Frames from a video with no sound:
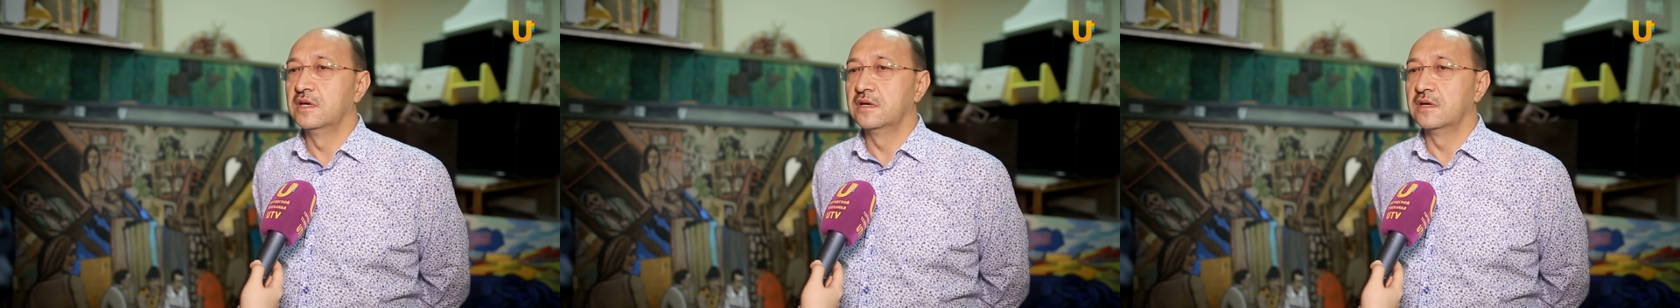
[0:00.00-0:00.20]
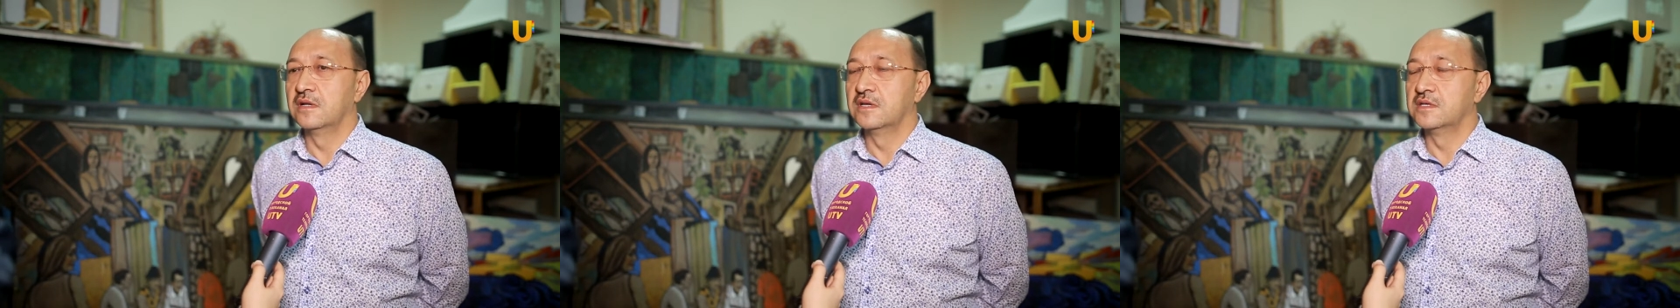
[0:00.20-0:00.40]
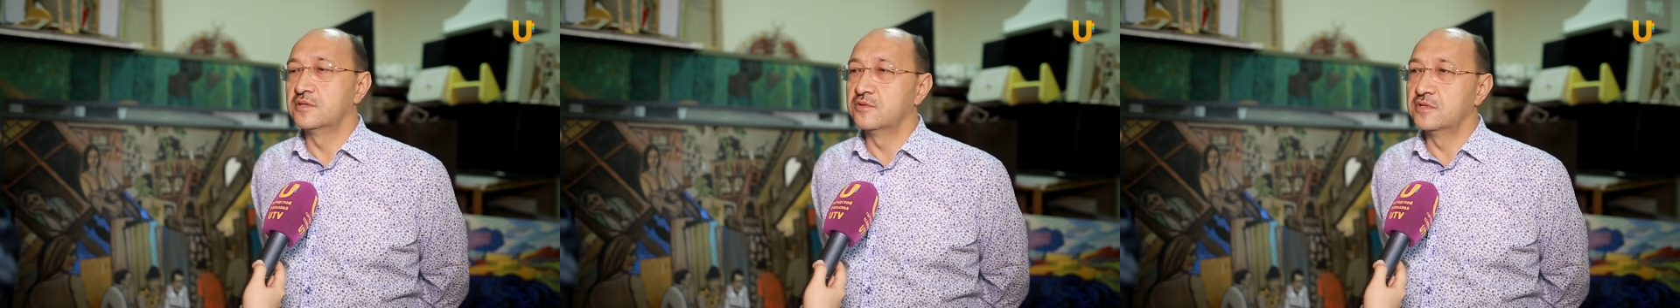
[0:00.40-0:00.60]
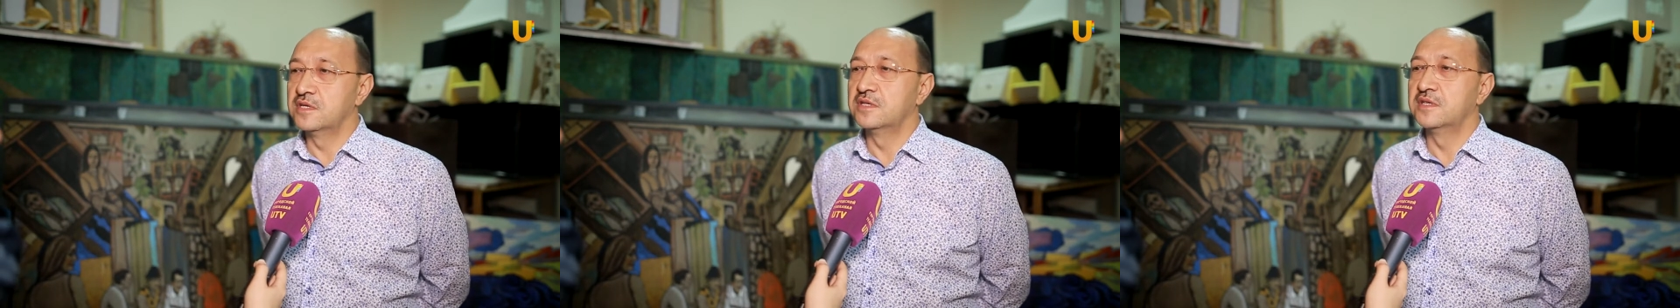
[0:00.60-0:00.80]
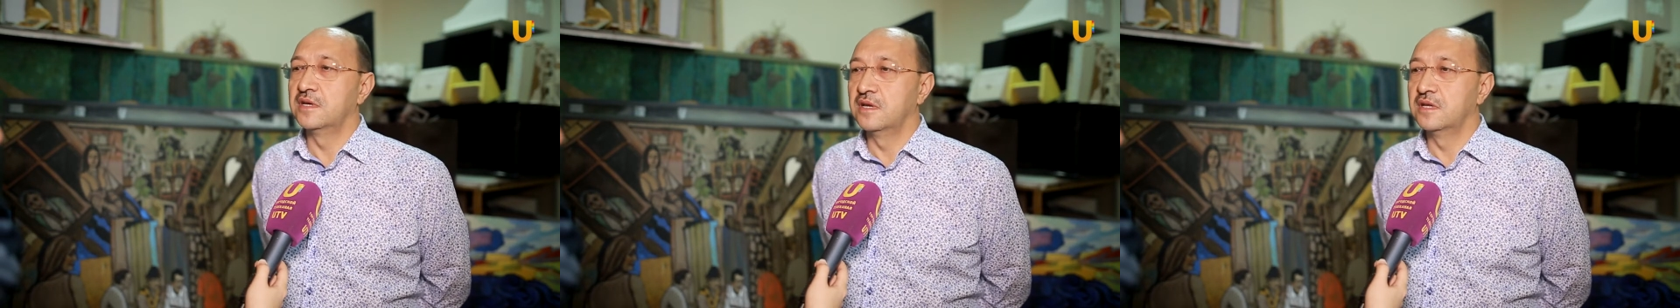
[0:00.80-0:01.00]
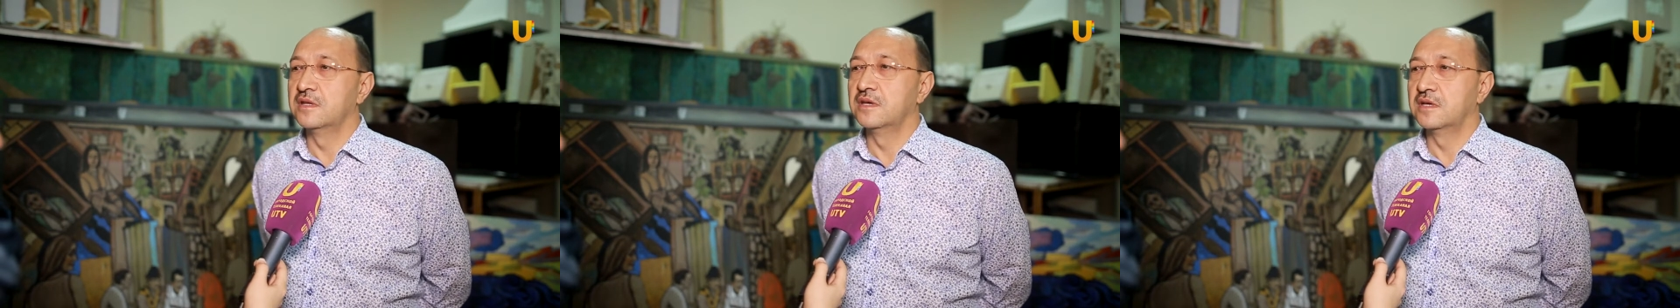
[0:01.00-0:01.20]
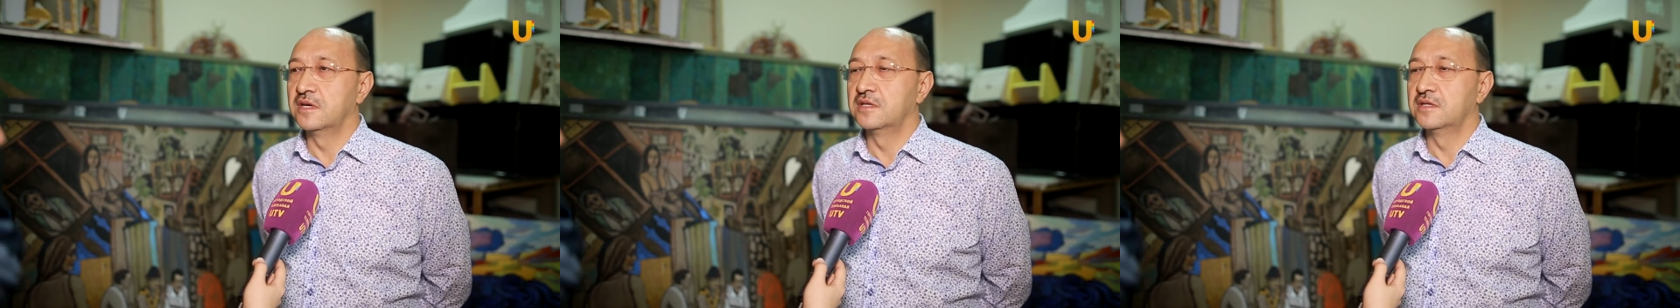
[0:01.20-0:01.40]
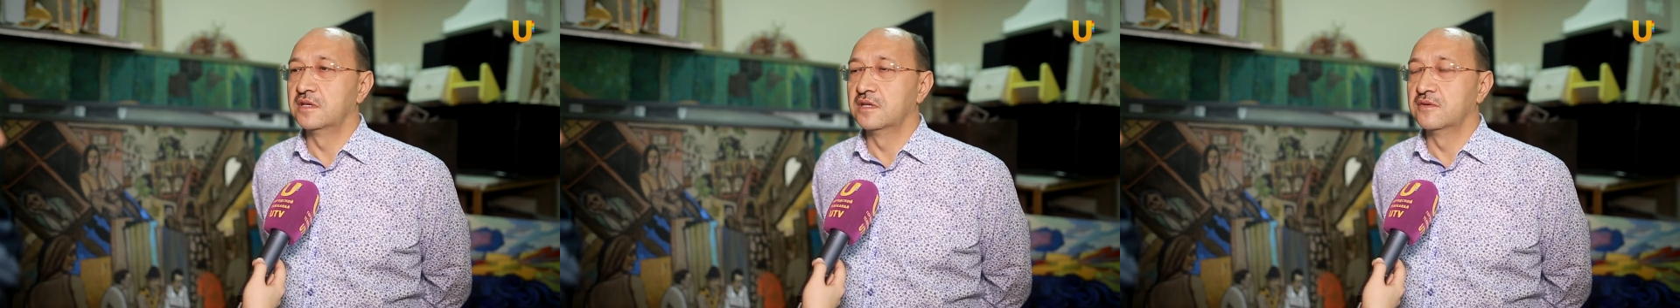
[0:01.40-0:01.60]
голосуют за те или иные
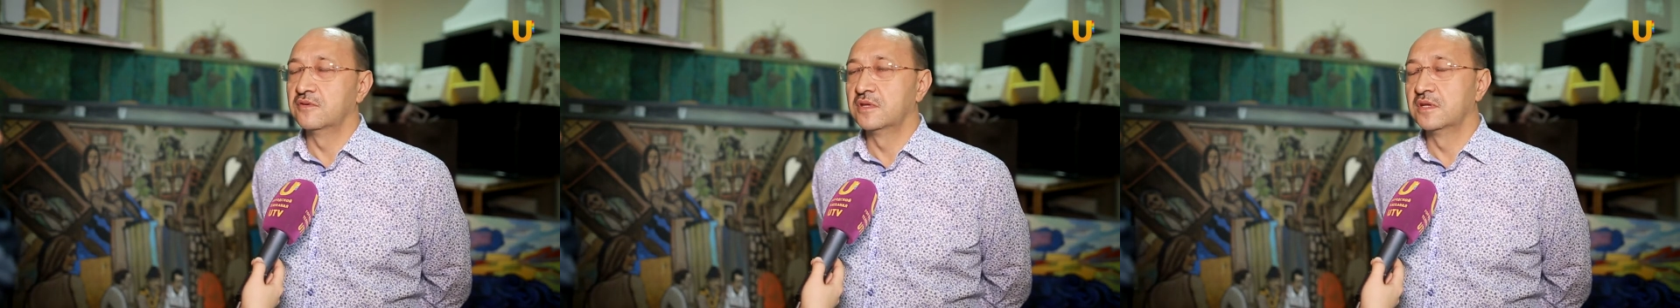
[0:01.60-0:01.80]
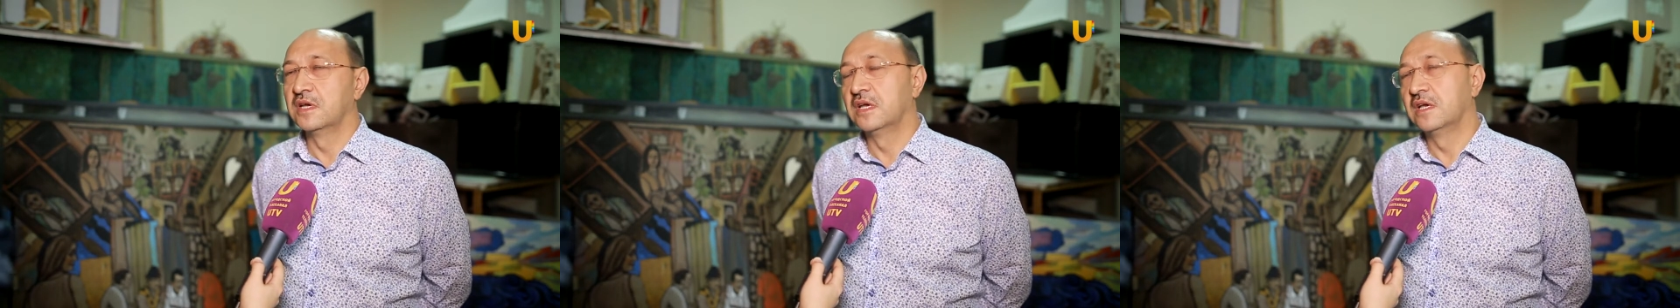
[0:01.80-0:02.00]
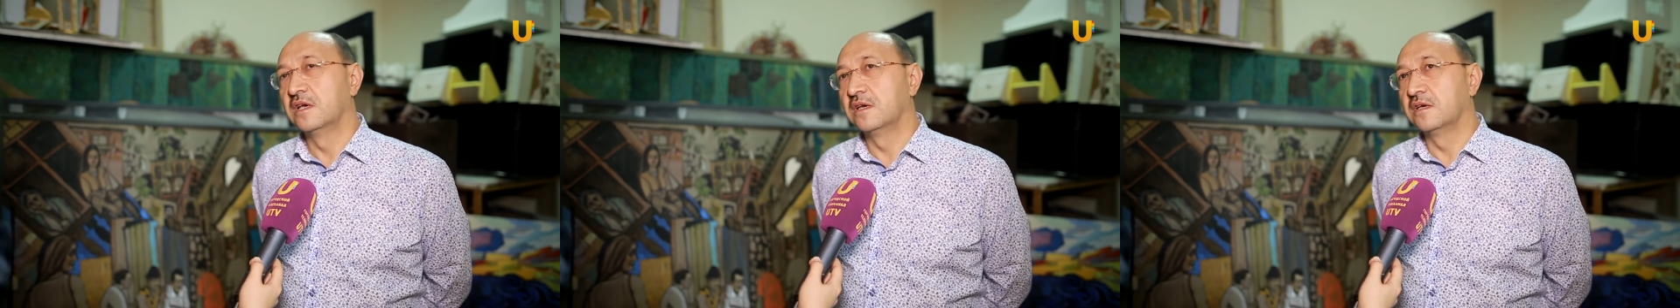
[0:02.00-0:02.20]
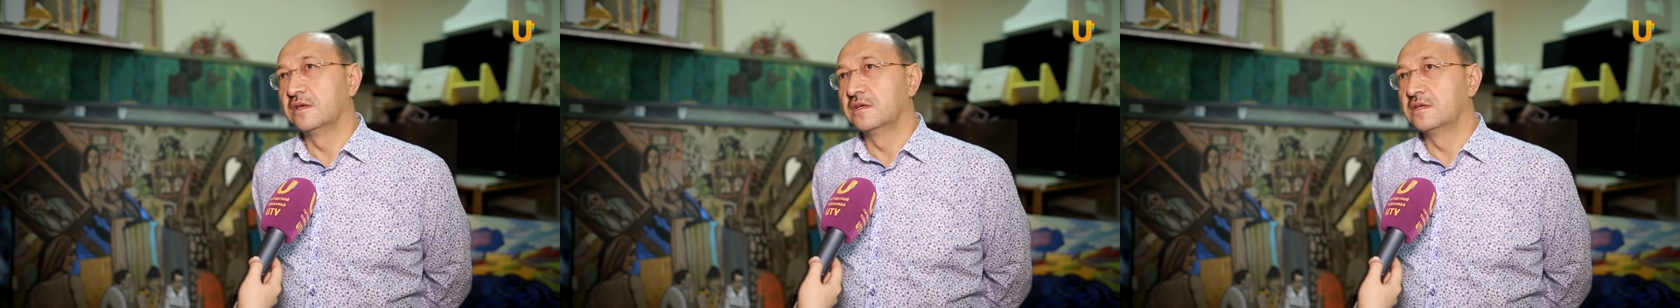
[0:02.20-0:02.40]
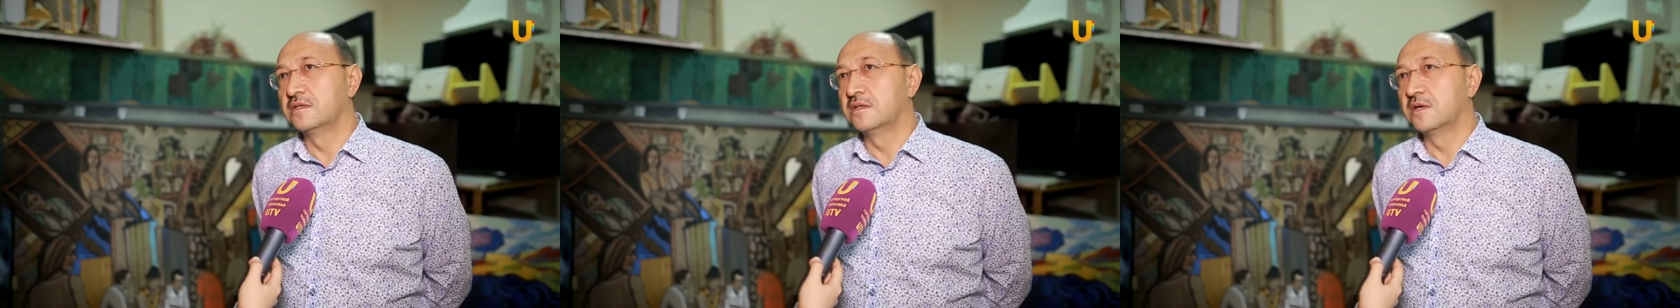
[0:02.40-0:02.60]
картины. Вот есть